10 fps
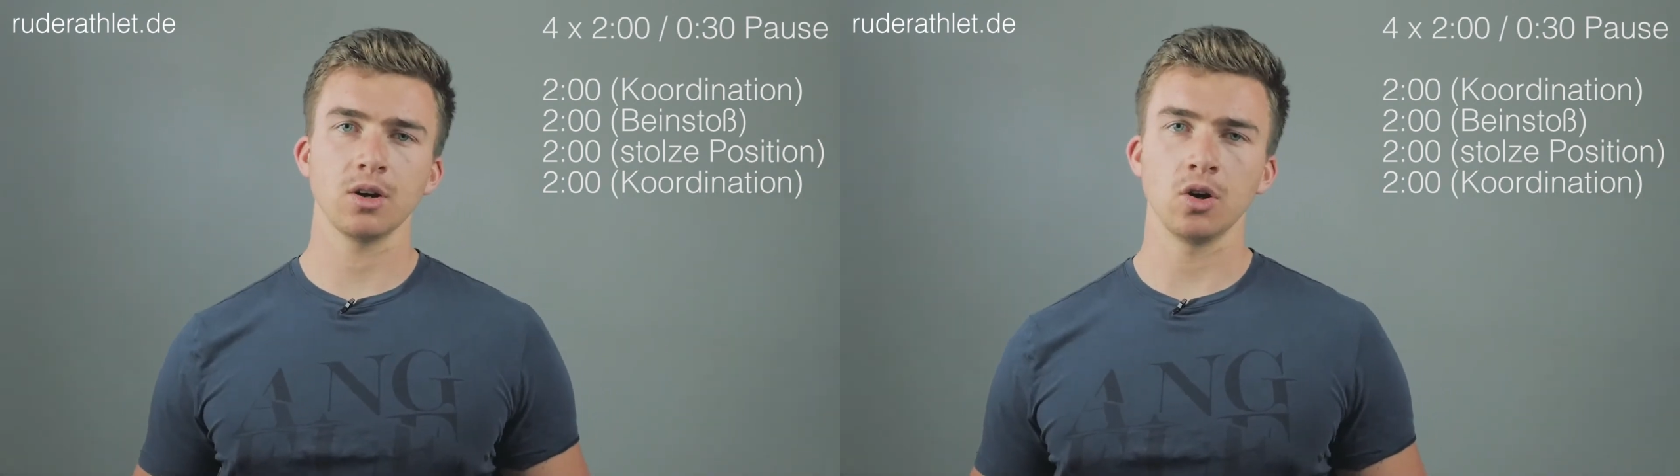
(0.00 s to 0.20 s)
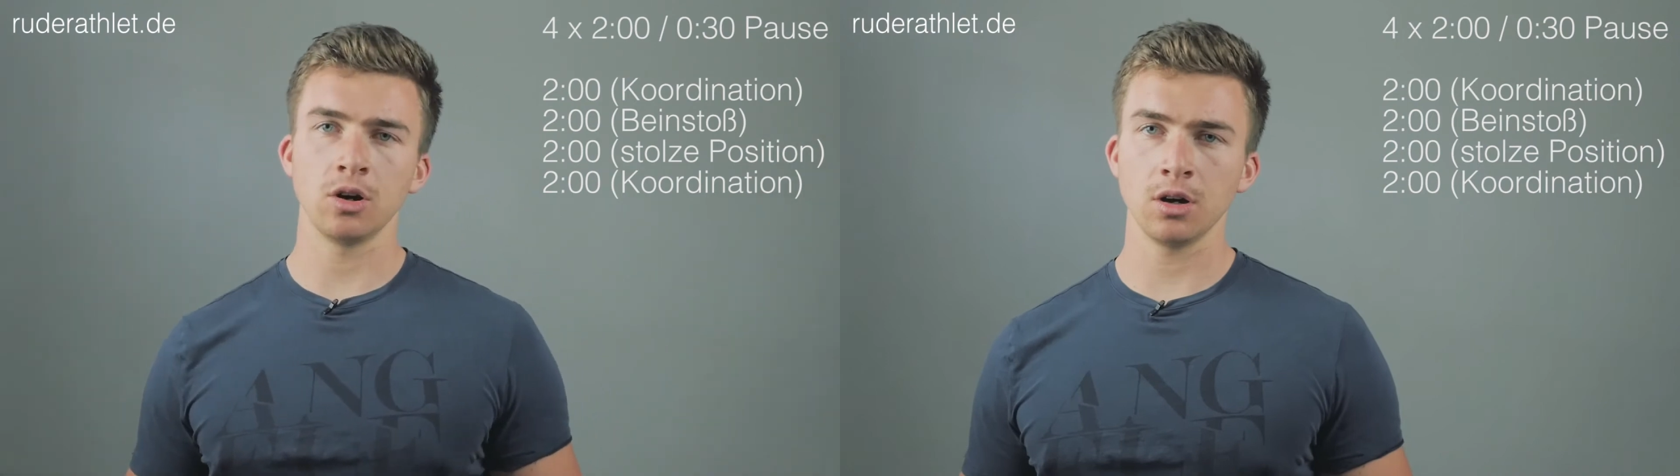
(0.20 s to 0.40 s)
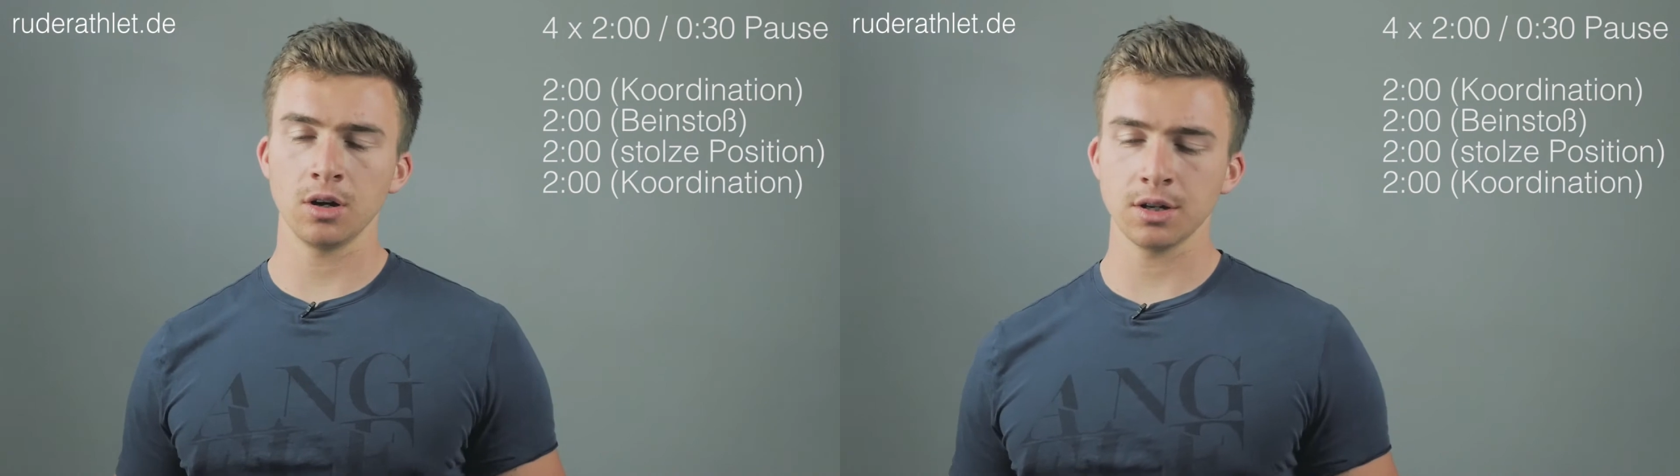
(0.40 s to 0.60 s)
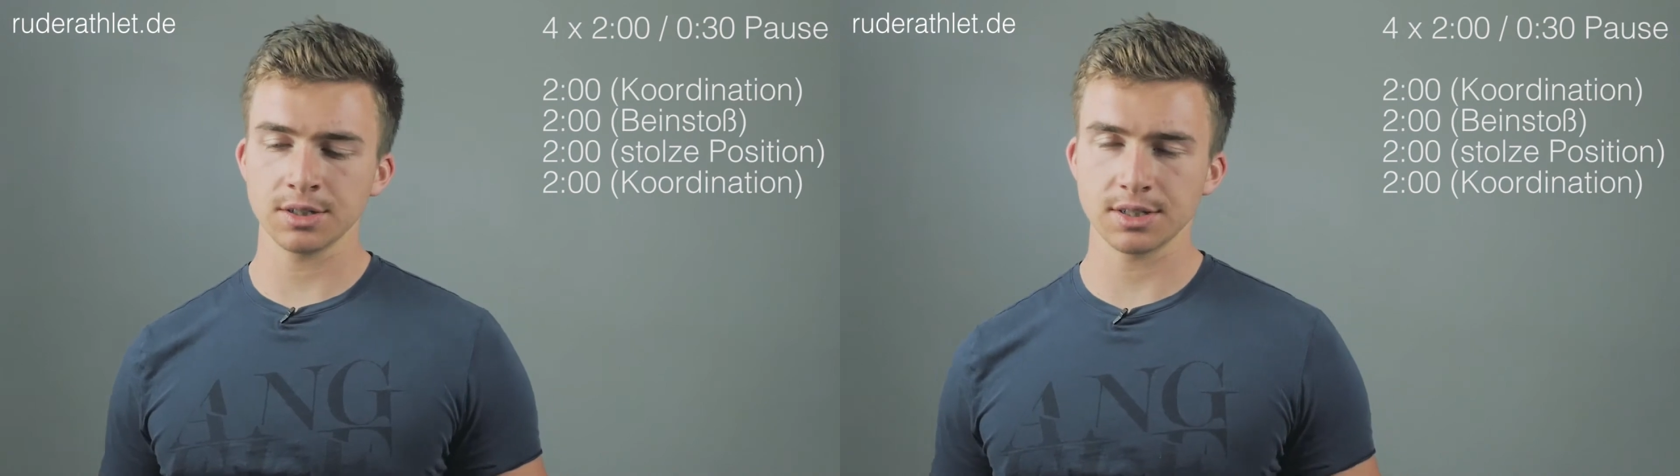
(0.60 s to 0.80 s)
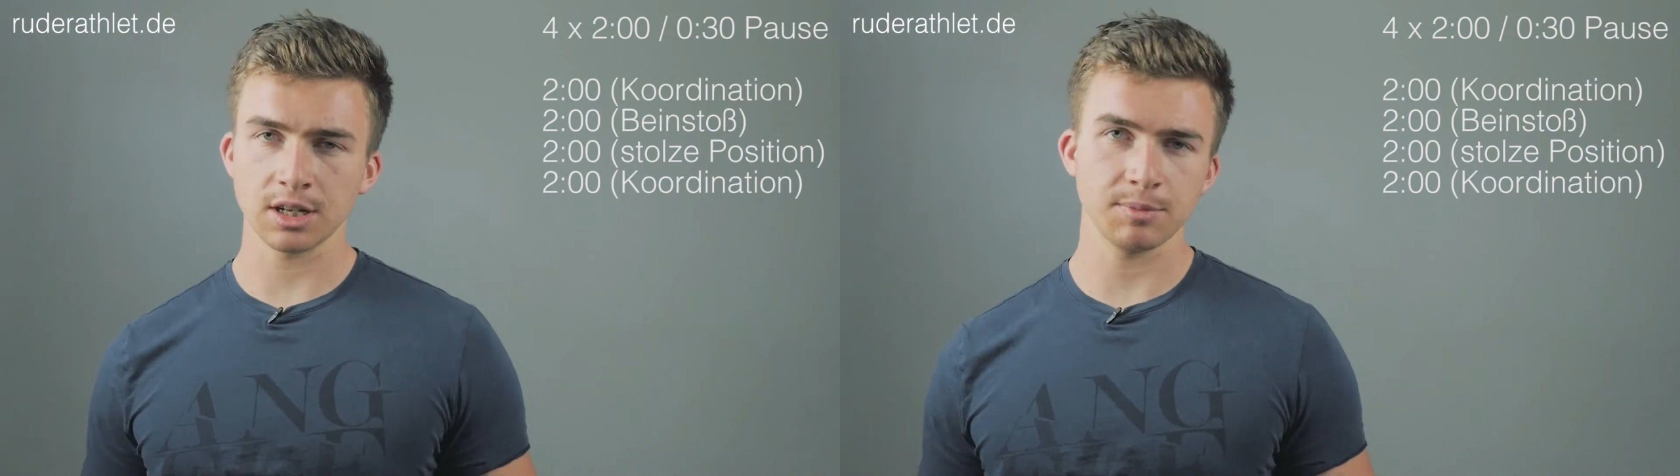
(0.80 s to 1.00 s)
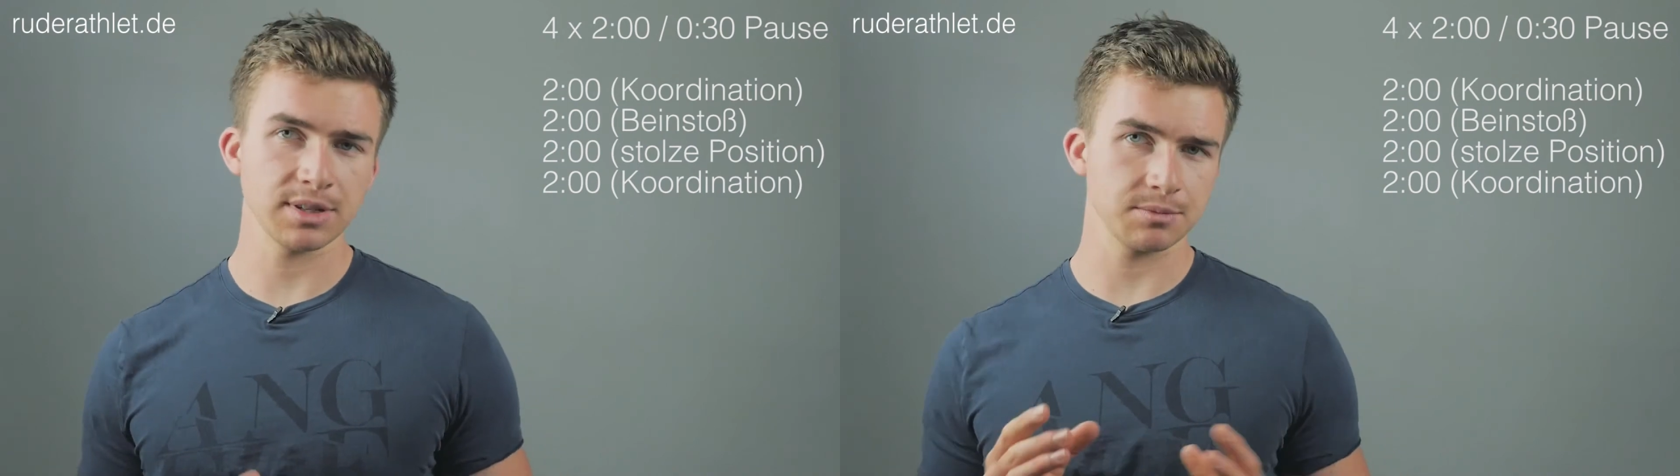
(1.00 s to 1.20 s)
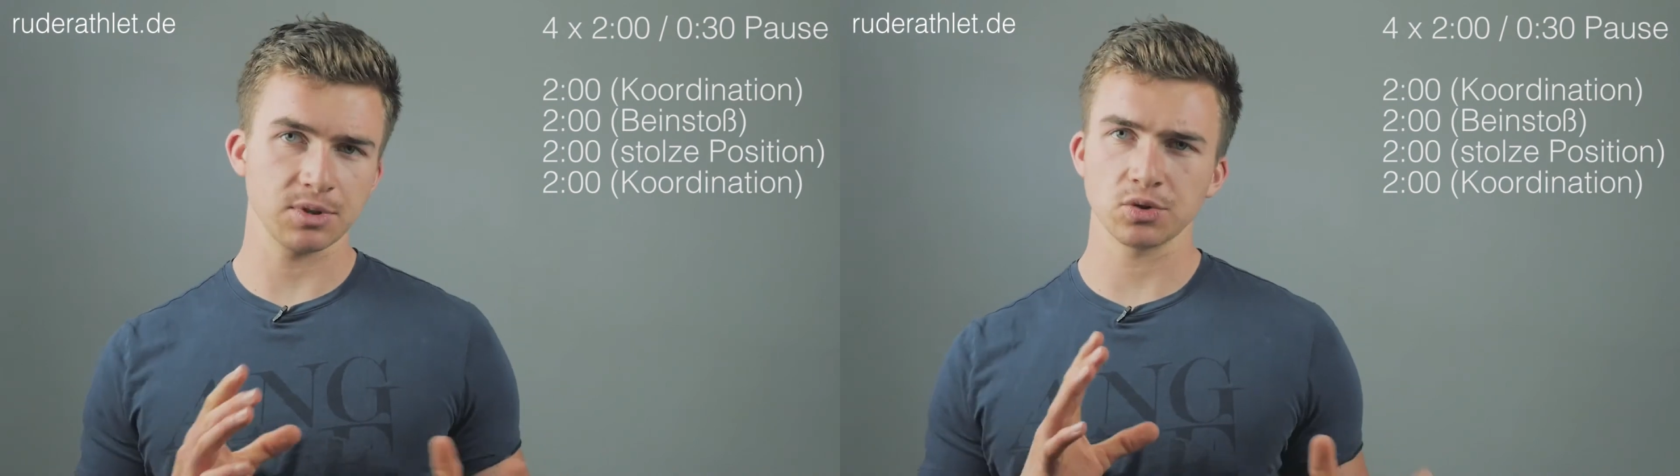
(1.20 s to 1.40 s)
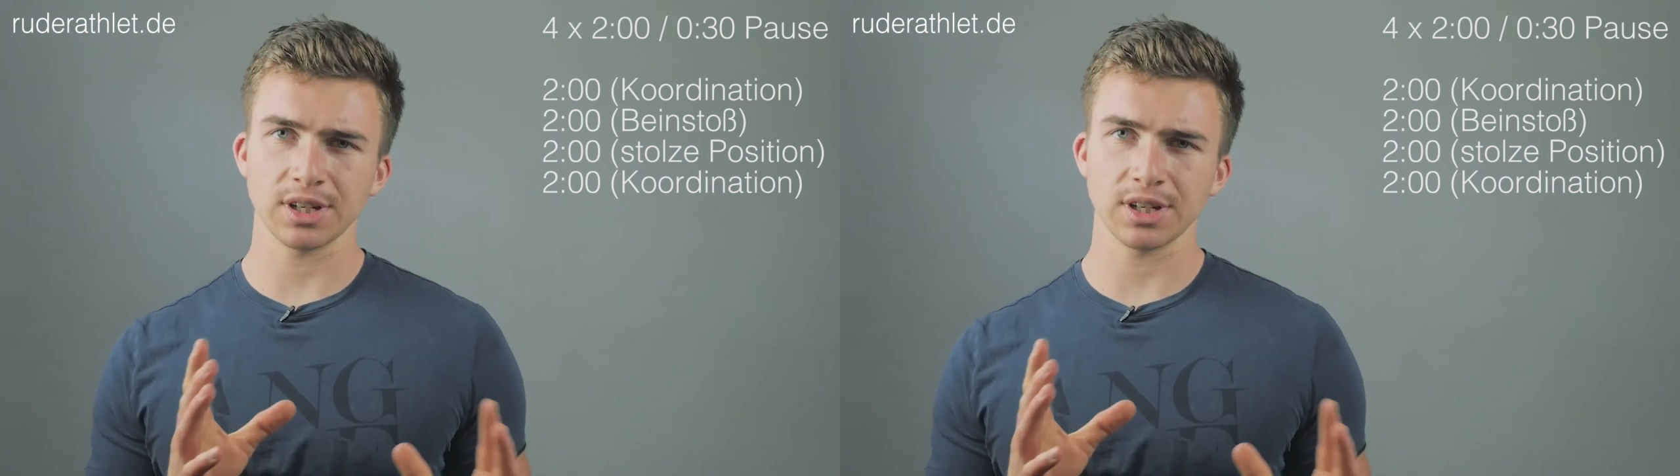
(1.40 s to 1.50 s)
Und ähm, hast immer so